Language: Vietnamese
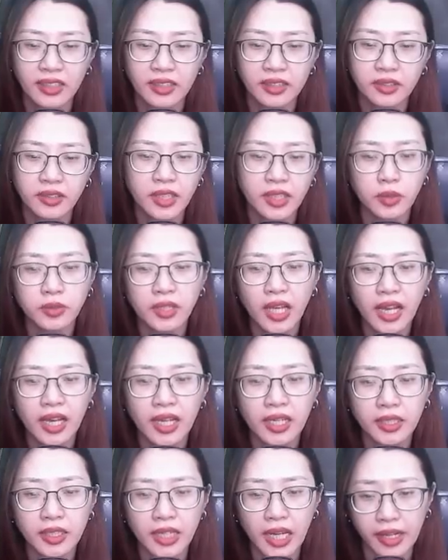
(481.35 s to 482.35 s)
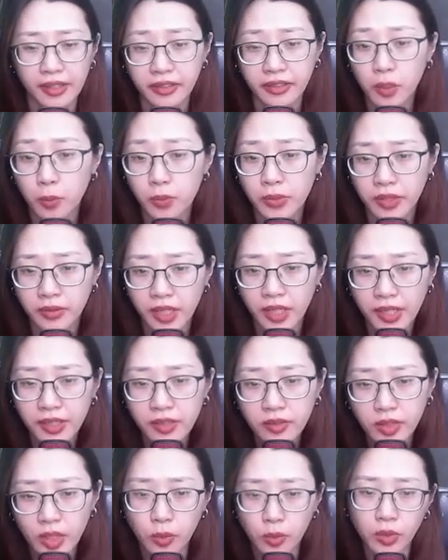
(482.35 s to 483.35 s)
sao ta lại không nhìn
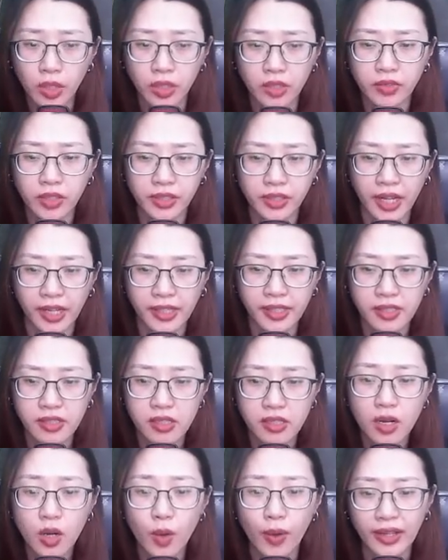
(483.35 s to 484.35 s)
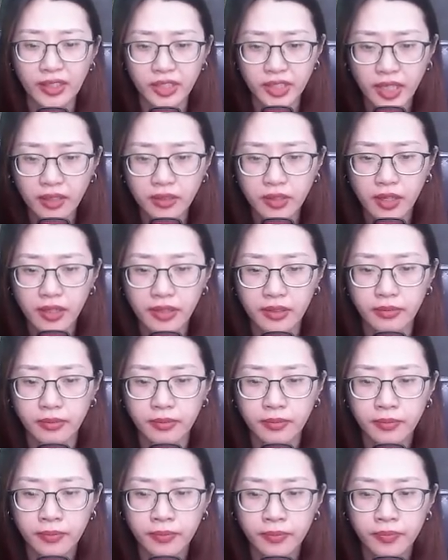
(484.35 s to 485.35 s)
thấy tiểu tử vừa nãy có họa sát thân?
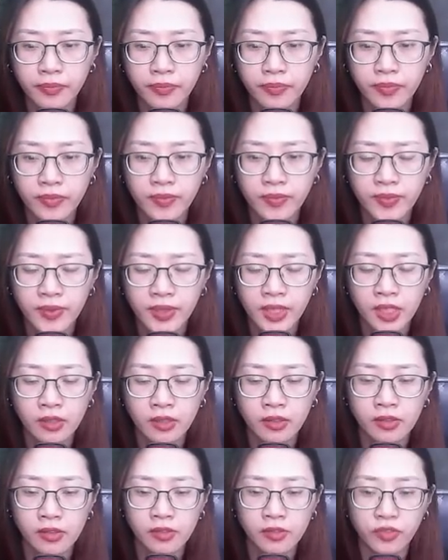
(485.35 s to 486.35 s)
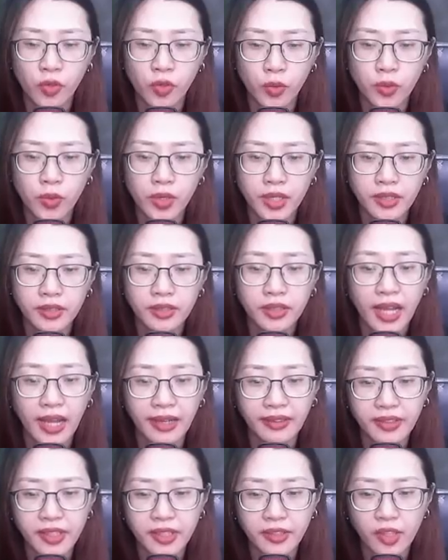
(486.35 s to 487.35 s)
Phùng huynh
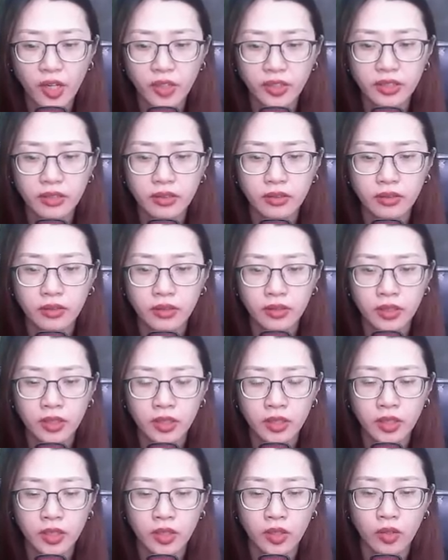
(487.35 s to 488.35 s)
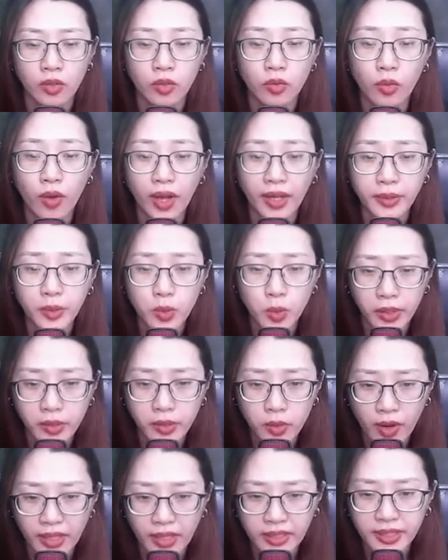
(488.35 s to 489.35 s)
thản nhiên nói. Loại
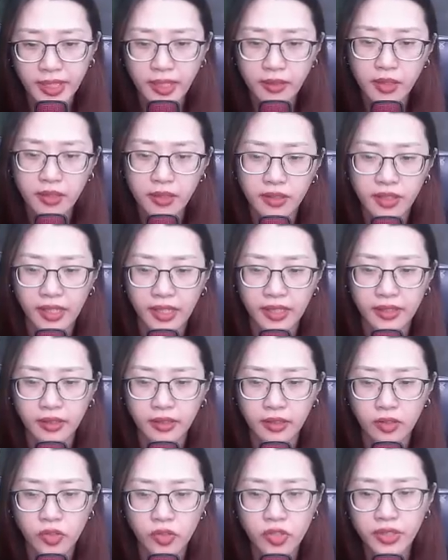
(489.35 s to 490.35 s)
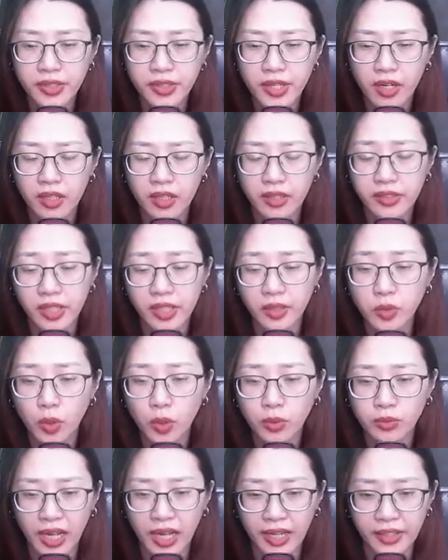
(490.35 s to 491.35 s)
chuyện họa sát thân này trước giờ chỉ
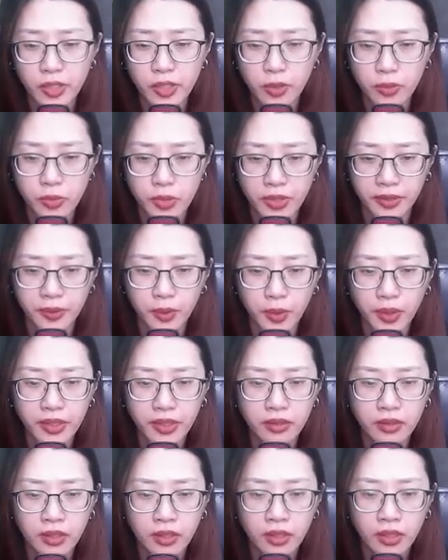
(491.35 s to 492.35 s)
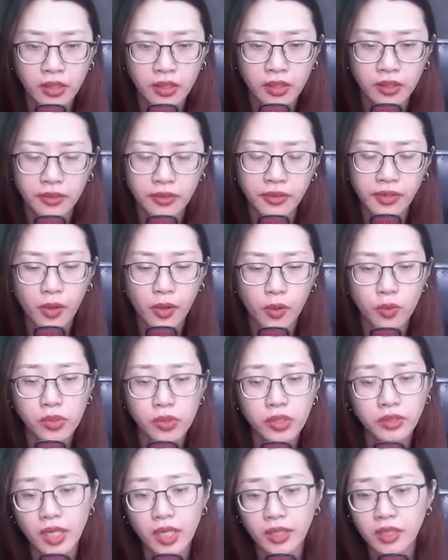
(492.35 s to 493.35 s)
tồn tại trong truyền thuyết, đâu
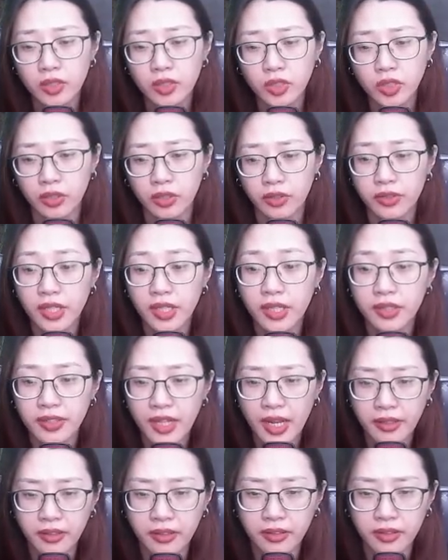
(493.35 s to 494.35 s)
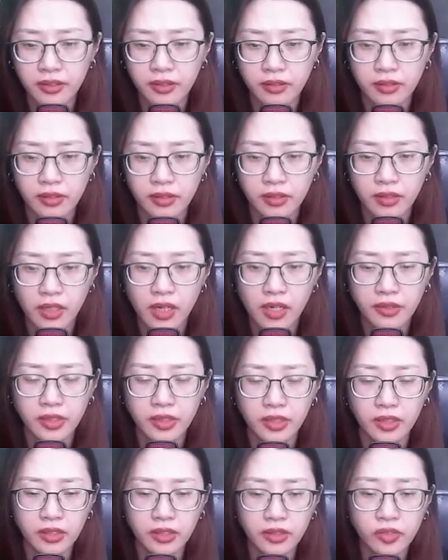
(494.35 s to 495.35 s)
có thể thật sự nhìn ra được. Hơn
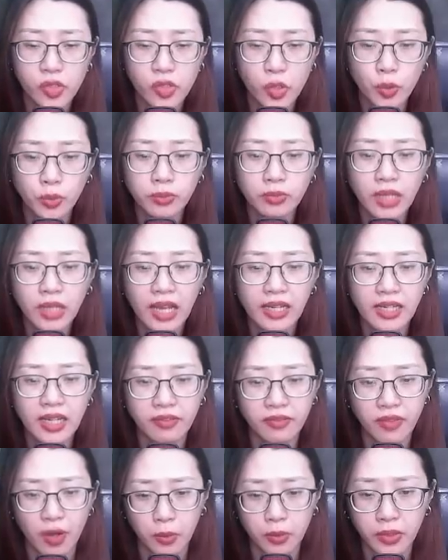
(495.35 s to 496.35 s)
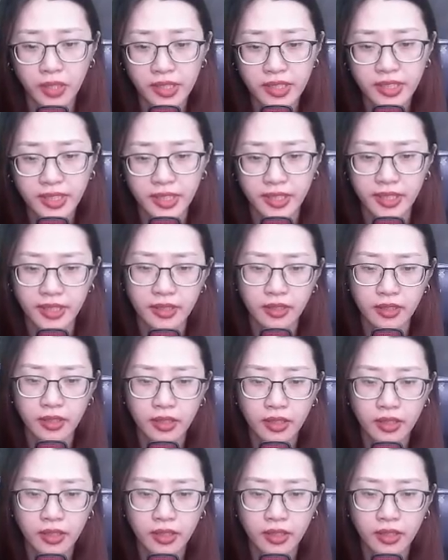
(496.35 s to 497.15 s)
nữa chúng ta là vọng khí sĩ,